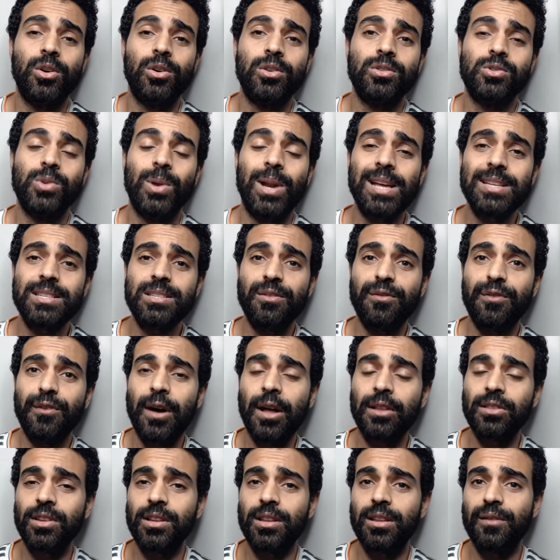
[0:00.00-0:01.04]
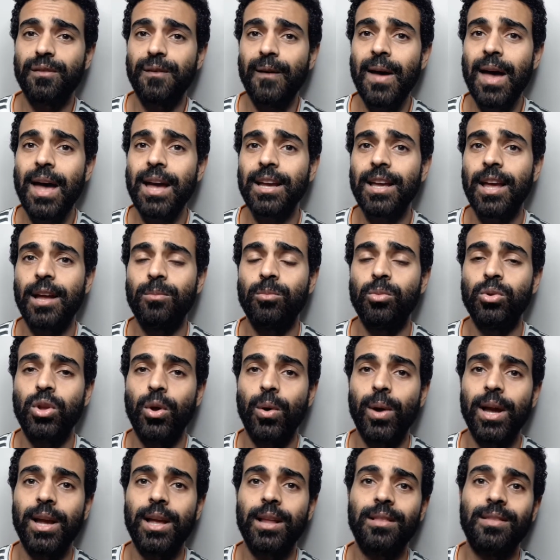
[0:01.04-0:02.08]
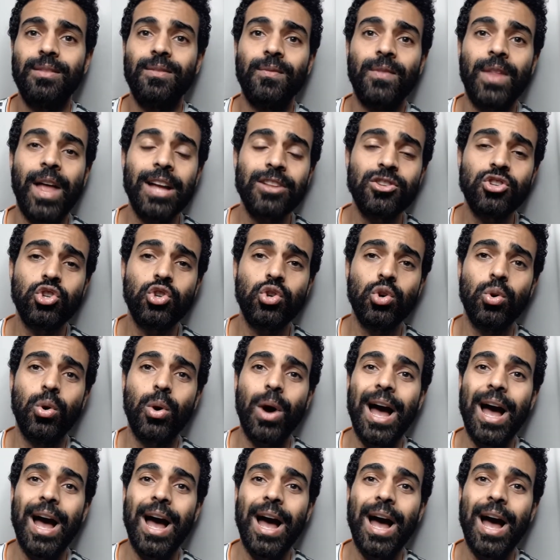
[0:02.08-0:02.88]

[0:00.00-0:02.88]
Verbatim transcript: ثلاثي في خط الدفاع كان متواجد ناتشو